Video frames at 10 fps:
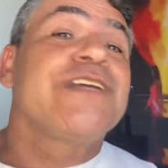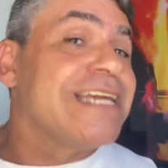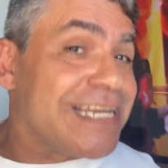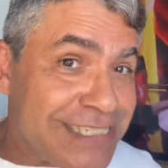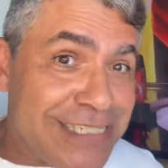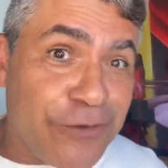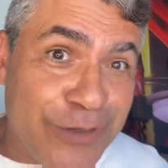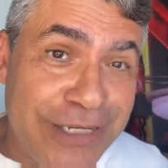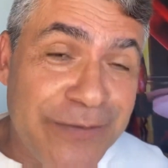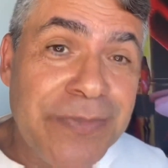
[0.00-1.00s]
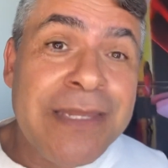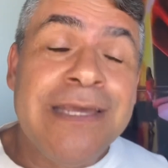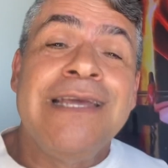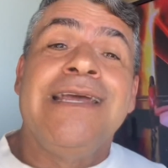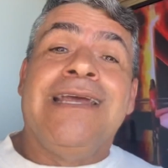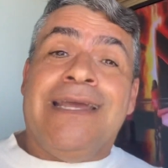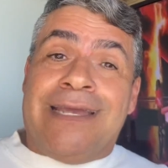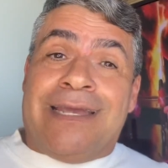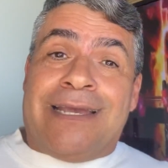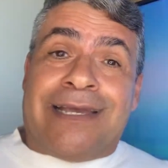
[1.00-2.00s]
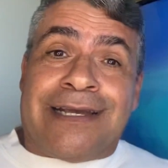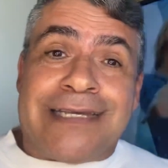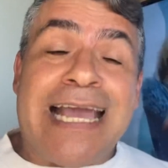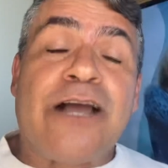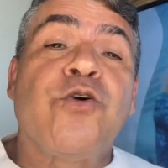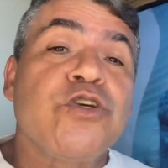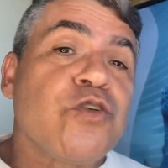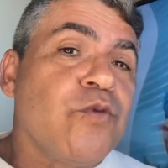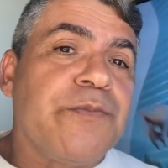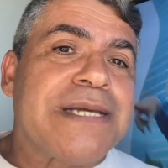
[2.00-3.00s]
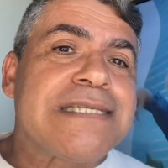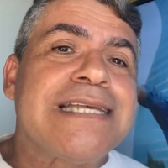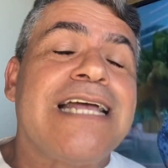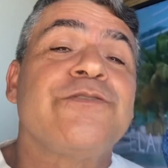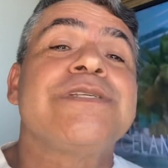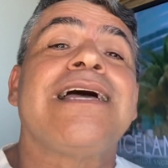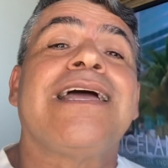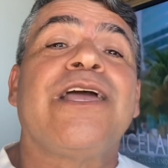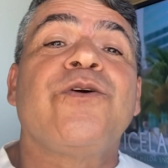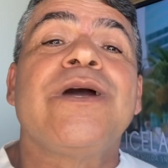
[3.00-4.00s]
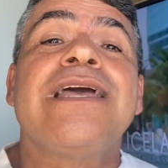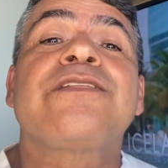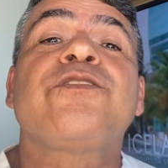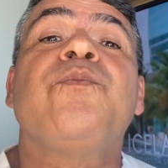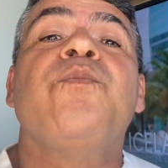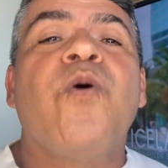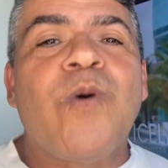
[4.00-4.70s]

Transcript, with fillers: graças ao quê? Em agosto do ano passado, Israel retomou